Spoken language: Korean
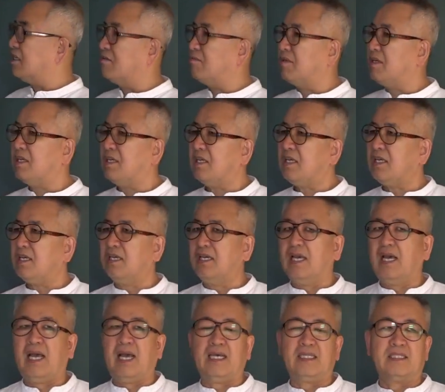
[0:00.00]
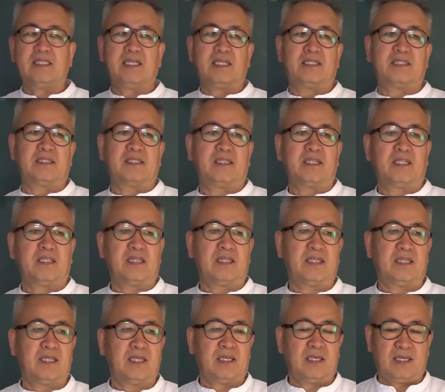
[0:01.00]
이미 하늘에서는,
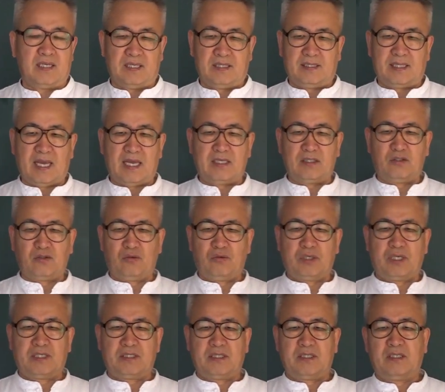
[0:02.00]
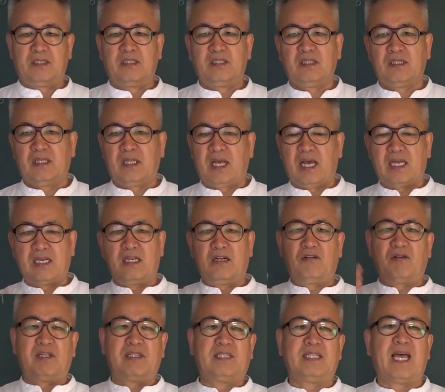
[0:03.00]
땅 속에서는,
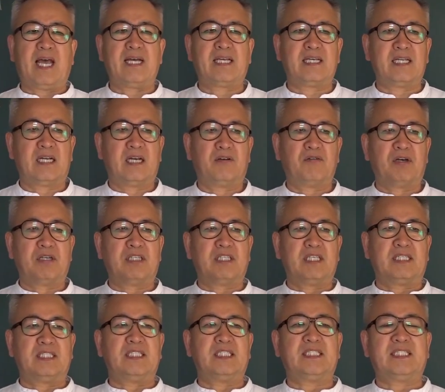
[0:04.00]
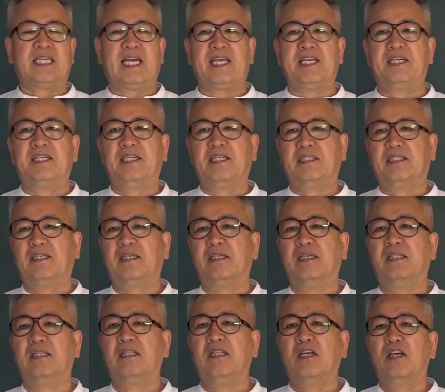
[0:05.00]
하늘과 땅이라고 하는 그
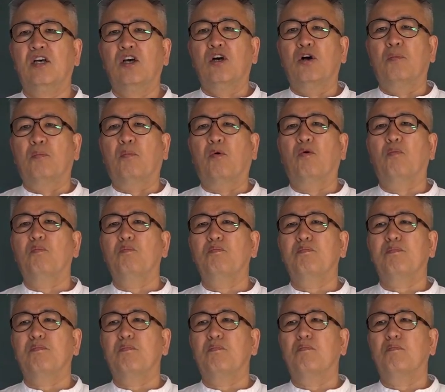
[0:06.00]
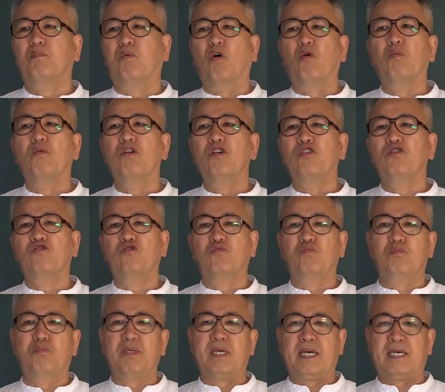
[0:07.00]
자연에서는 봄을
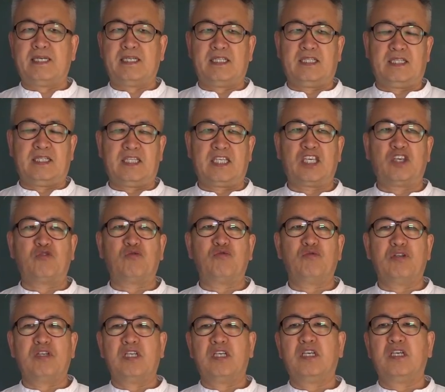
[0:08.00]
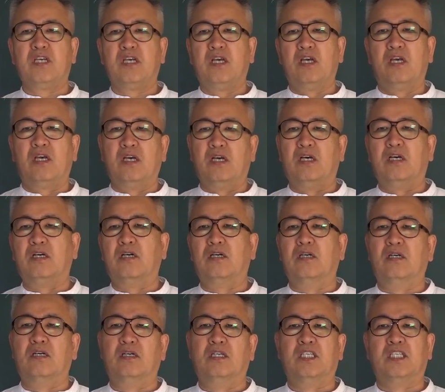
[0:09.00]
준비하는 기운이
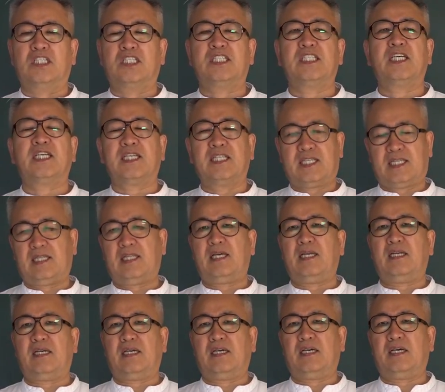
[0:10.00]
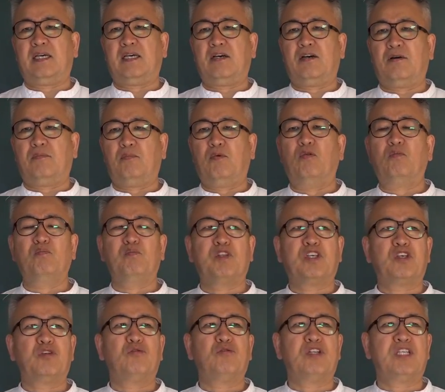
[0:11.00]
시작이 된다는 거예요. 봄
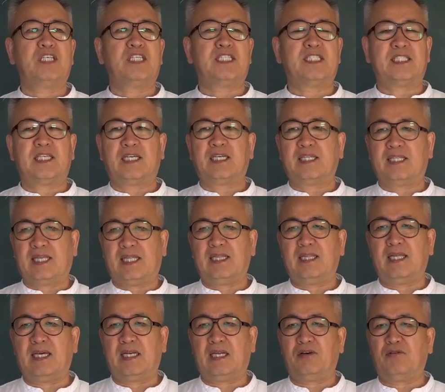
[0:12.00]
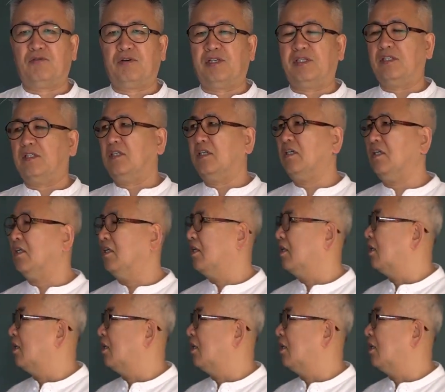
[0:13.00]
기운이 시작이 된다라고 해서